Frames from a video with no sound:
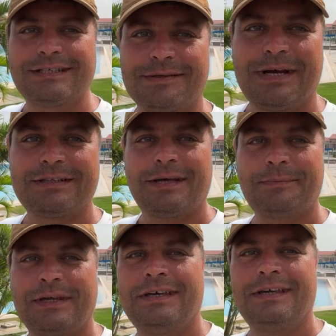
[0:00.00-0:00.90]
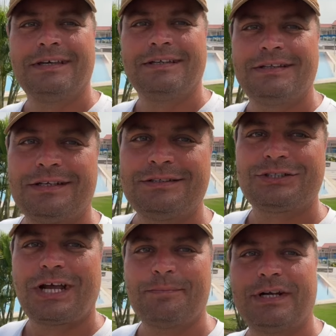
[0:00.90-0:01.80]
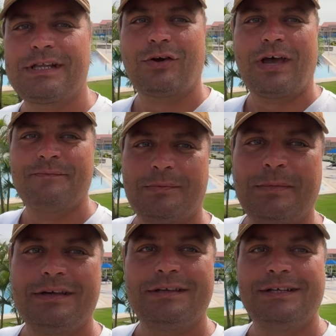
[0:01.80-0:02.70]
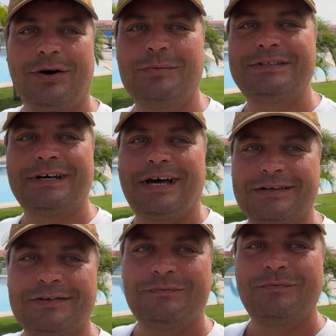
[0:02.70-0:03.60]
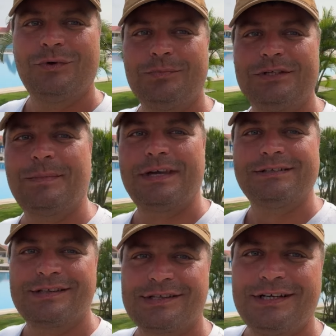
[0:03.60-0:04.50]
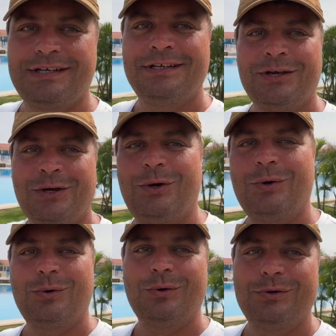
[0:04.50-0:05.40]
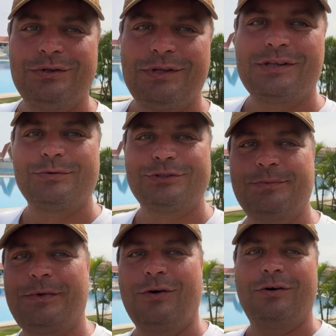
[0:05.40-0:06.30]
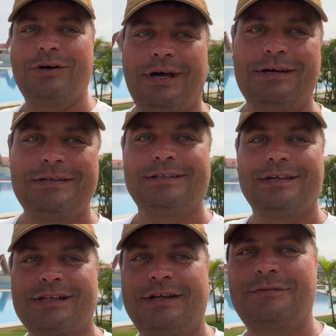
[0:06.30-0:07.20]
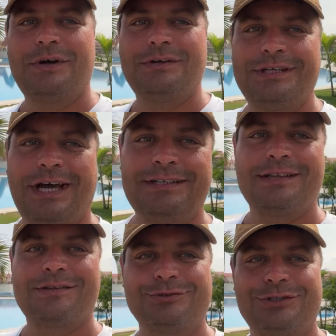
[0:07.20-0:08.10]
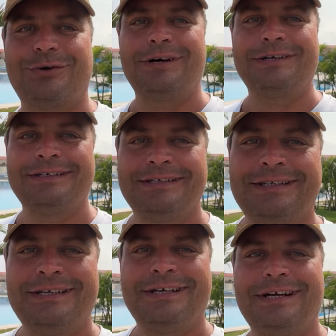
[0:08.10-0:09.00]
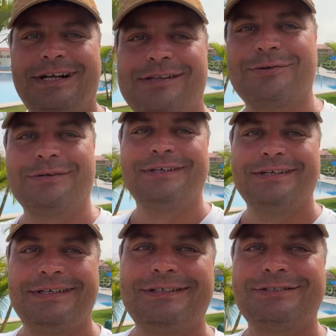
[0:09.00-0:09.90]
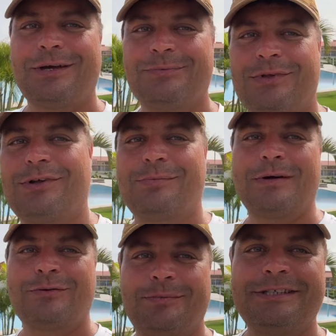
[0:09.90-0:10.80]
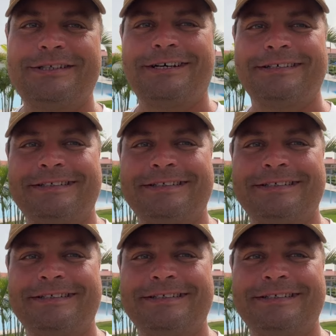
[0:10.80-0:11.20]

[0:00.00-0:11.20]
gemacht habt, dann schreibt mir das doch einfach mal in die Kommentare. Würde mich mal interessieren und ist bestimmt auch interessant für die anderen Zuschauer. Also, schreibt uns doch mal einen Kommentar.